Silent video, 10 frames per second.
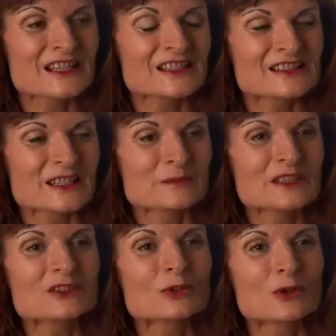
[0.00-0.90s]
ist eben
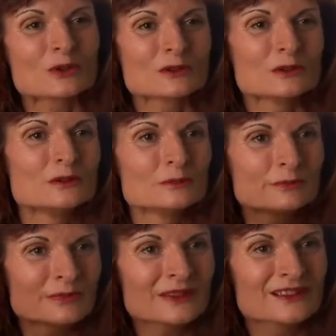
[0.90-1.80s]
nicht nur
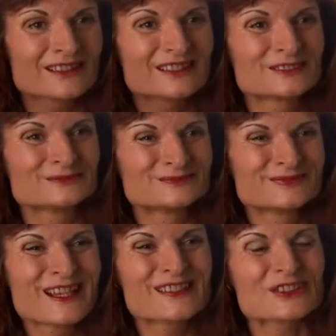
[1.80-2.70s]
üben, ähm,